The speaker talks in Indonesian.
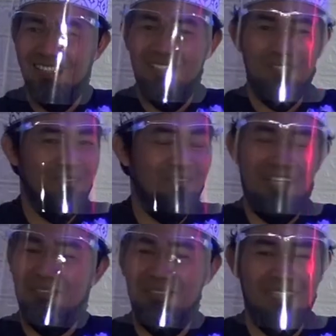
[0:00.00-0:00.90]

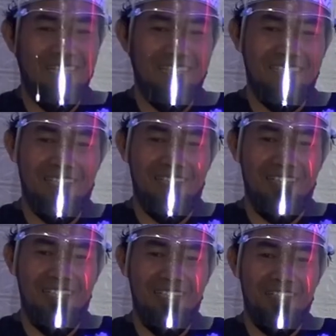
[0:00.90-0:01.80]
Luar biasa.
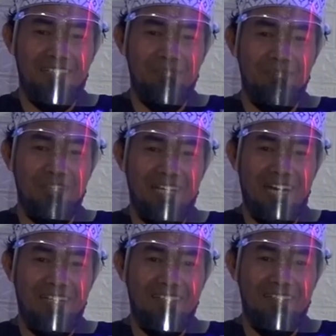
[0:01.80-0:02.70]
Jadi sebulan